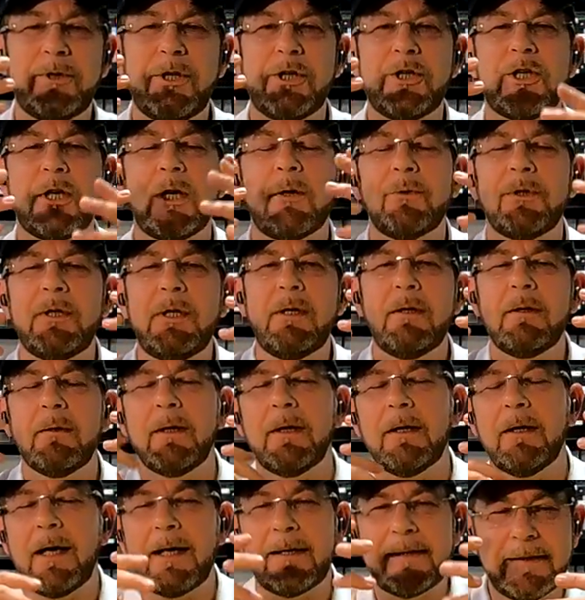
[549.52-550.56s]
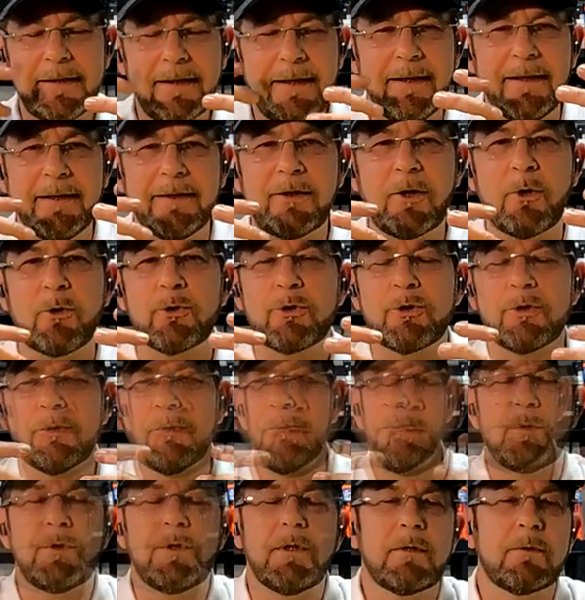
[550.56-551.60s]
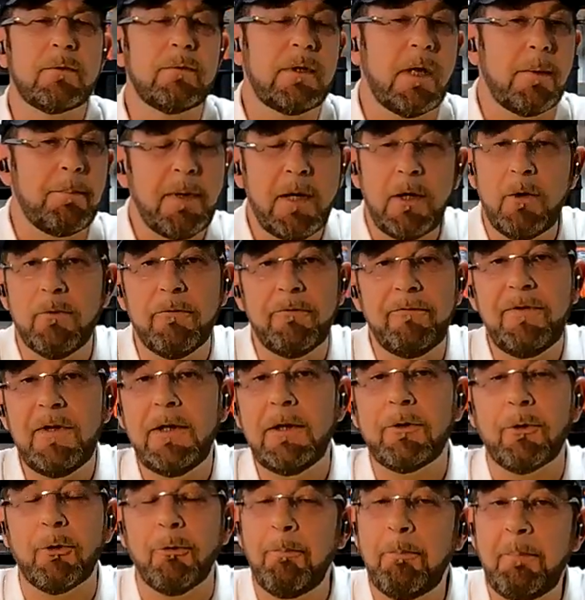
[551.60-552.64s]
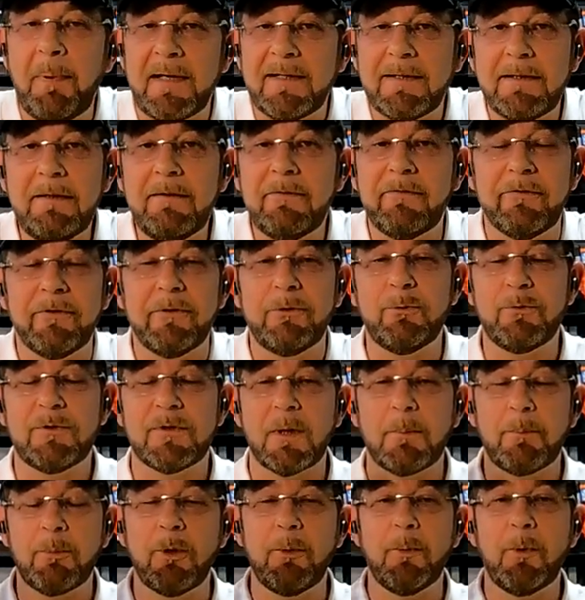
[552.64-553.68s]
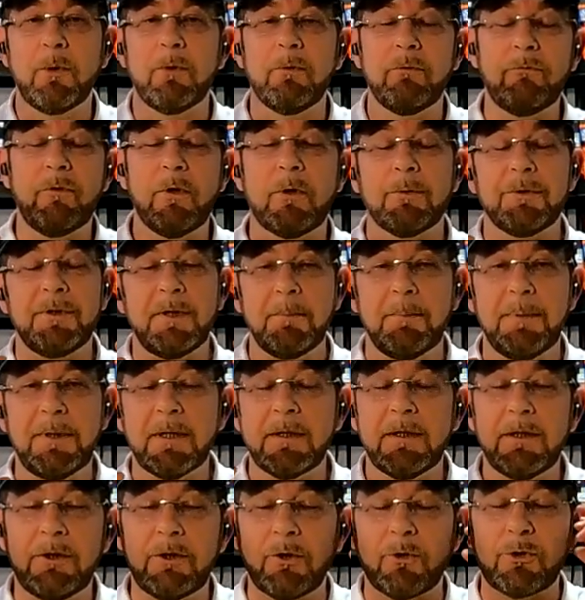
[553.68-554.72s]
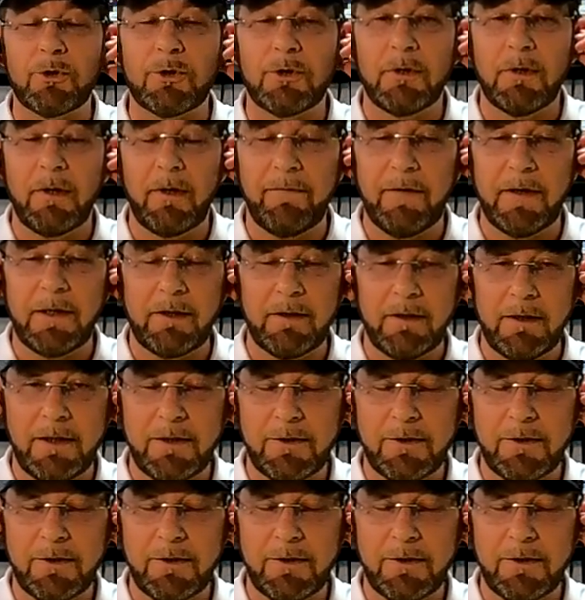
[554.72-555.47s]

donc déjà, on est euh, assez étanche. Donc c'est ce qu'on appelle le filtre passif, tout simplement, une fois qu'on est bien étanche avec